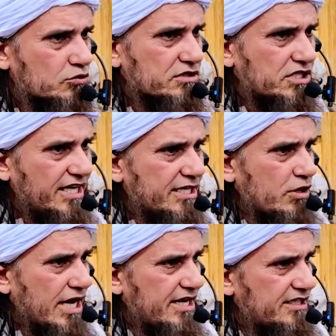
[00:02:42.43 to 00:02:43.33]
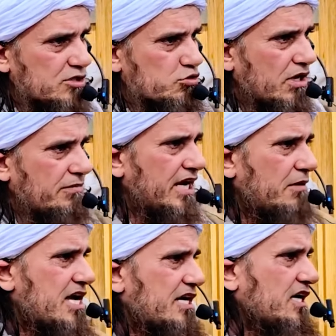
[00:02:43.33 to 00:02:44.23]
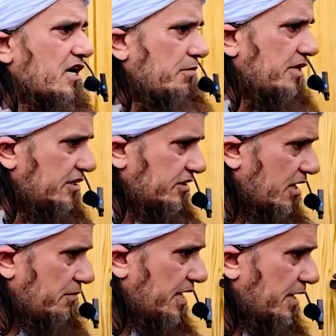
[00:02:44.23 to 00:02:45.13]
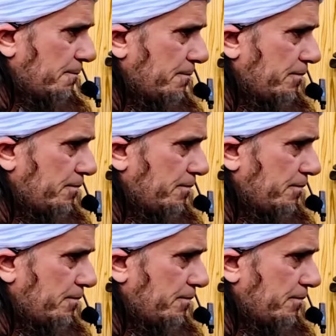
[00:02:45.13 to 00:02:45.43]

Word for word: तो ठीक है जो अहल हदीस है हमारे लिए काबिल एहतराम है